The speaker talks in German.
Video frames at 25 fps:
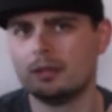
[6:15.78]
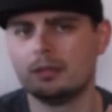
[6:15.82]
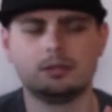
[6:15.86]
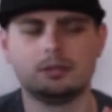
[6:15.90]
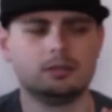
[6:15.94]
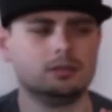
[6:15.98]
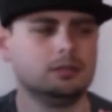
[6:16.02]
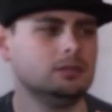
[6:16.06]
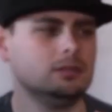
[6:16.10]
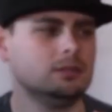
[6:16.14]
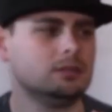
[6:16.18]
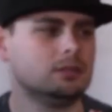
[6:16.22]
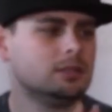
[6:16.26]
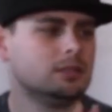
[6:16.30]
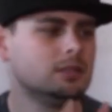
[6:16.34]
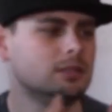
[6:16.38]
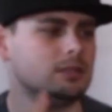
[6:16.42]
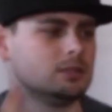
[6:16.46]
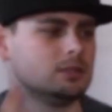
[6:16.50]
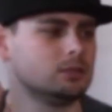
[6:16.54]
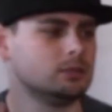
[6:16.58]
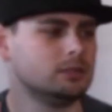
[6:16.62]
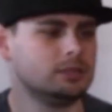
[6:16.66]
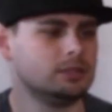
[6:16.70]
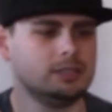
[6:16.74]
Ne?
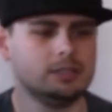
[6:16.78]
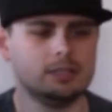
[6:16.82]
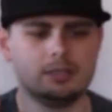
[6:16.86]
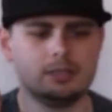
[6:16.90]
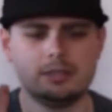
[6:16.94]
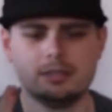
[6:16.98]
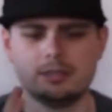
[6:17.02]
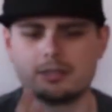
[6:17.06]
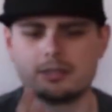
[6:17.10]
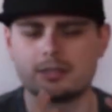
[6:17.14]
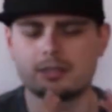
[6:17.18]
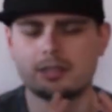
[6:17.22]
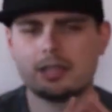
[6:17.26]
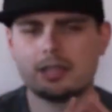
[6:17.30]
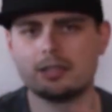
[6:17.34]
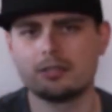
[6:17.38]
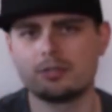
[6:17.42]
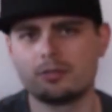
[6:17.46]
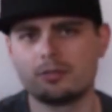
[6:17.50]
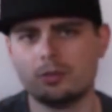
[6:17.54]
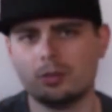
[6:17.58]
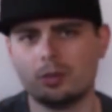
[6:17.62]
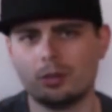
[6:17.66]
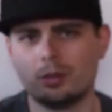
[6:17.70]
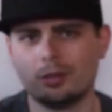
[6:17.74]
Also hier dieses Case
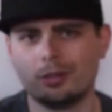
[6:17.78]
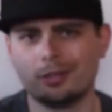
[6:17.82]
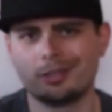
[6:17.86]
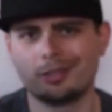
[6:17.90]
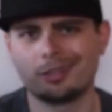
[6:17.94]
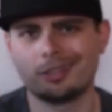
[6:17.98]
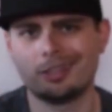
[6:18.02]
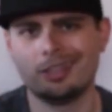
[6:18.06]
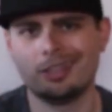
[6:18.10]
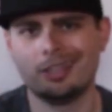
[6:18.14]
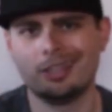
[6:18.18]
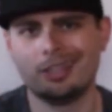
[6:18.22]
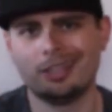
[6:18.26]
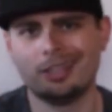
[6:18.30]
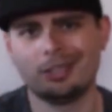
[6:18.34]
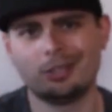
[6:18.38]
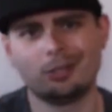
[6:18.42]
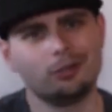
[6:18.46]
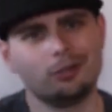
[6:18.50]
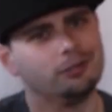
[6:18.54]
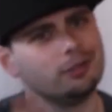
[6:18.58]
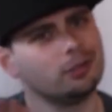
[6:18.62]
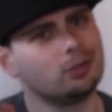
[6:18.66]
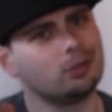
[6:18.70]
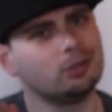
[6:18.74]
für euch. Ich
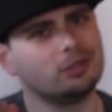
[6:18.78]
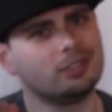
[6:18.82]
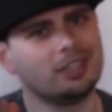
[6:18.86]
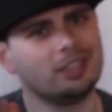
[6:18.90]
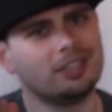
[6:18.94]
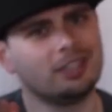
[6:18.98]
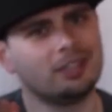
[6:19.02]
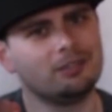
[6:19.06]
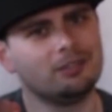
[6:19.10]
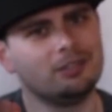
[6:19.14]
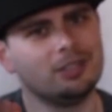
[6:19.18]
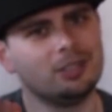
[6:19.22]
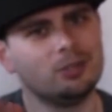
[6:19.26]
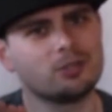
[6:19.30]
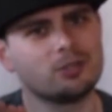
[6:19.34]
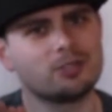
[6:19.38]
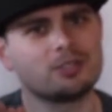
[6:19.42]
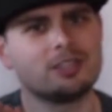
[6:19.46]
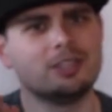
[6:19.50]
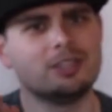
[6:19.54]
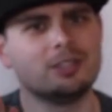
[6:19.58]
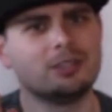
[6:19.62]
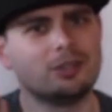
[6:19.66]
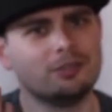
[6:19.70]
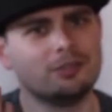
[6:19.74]
hoffe, ihr guckt die anderen Videos.
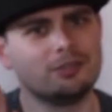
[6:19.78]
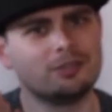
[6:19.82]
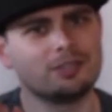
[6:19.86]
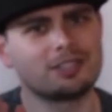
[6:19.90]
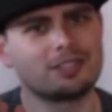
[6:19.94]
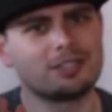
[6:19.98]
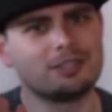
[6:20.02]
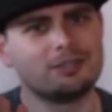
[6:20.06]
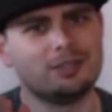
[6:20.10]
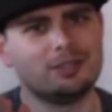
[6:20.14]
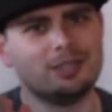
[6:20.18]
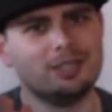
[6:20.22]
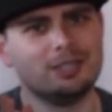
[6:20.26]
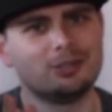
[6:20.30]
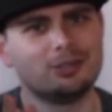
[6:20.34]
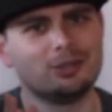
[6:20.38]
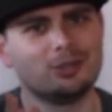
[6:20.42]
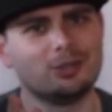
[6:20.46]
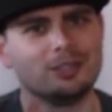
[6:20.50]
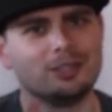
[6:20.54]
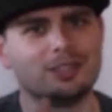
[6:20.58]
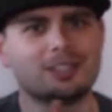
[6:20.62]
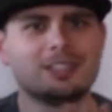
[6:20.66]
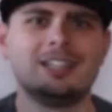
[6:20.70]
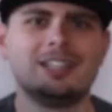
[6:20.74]
Ich hoffe, es gefällt
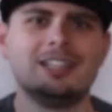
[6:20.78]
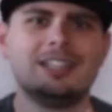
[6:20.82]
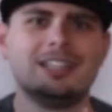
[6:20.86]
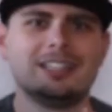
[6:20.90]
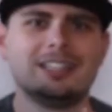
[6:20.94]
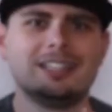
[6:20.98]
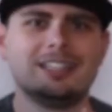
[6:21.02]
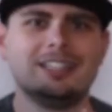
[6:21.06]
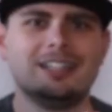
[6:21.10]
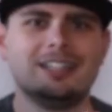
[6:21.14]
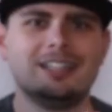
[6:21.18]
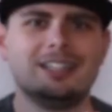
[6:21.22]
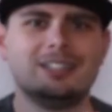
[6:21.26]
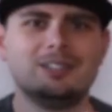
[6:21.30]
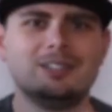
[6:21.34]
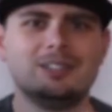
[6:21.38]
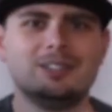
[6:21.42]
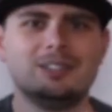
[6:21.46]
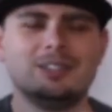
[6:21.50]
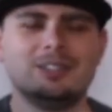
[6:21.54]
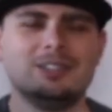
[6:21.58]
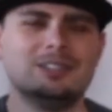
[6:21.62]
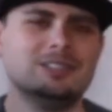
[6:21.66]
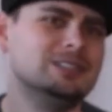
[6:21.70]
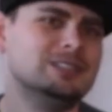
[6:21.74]
euch.
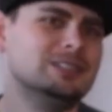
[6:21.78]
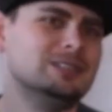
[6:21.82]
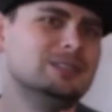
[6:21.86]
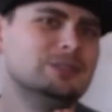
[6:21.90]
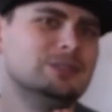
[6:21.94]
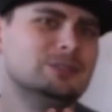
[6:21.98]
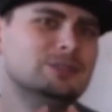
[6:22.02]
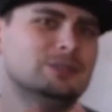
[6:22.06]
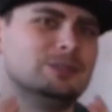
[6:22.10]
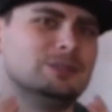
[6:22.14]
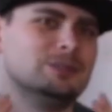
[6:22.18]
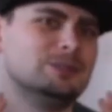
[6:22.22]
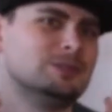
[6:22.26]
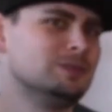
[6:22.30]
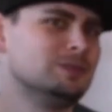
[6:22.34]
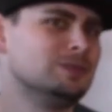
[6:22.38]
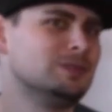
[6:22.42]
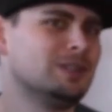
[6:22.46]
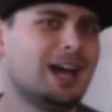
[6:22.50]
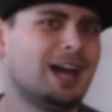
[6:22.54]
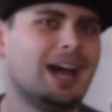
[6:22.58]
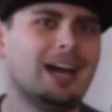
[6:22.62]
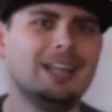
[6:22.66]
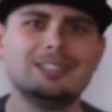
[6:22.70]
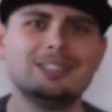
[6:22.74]
Gerne äh,
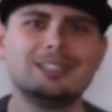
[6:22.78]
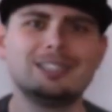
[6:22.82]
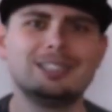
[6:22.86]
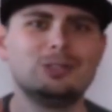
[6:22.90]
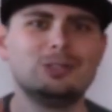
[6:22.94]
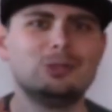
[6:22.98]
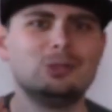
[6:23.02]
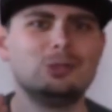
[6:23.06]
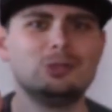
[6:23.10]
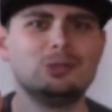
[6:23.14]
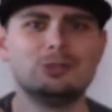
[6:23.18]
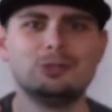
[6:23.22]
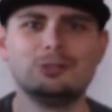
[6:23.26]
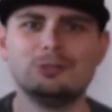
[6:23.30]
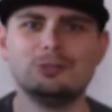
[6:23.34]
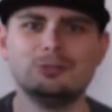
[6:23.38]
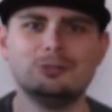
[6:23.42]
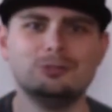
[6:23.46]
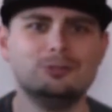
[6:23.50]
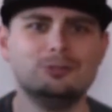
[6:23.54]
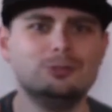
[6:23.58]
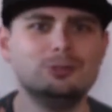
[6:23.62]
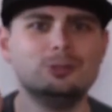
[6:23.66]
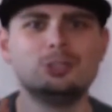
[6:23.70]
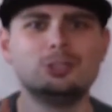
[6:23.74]

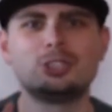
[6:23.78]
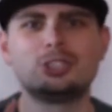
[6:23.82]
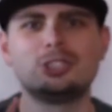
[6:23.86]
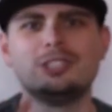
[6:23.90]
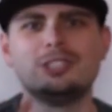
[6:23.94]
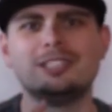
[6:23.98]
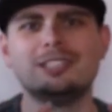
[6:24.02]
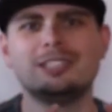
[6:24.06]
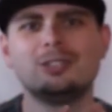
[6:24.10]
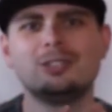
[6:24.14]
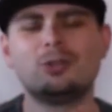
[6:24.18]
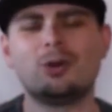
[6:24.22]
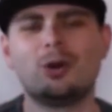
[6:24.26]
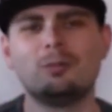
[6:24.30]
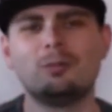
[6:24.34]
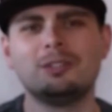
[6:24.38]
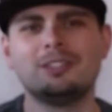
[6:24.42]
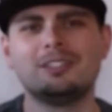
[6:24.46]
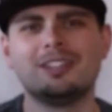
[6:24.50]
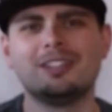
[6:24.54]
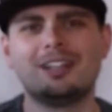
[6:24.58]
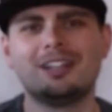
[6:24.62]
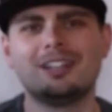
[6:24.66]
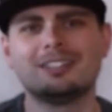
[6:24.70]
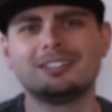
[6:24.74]
Anregungen, Wünsche in den
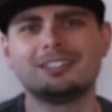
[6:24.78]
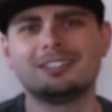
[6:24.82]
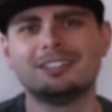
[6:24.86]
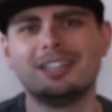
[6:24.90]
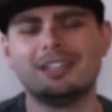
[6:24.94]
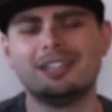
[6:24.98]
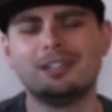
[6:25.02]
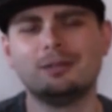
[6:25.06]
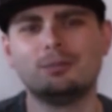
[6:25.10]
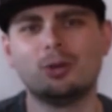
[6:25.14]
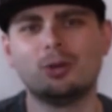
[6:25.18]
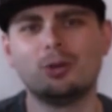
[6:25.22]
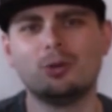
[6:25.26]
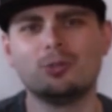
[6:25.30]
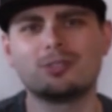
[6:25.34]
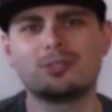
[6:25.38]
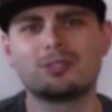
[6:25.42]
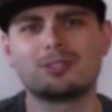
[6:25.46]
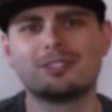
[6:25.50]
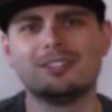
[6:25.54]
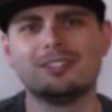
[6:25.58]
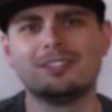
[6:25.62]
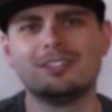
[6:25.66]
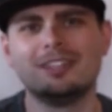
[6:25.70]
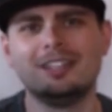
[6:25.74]
Kommentaren, gerne
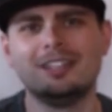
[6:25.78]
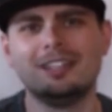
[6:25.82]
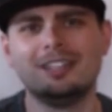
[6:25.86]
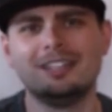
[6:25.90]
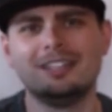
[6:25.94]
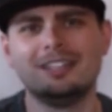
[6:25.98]
posten.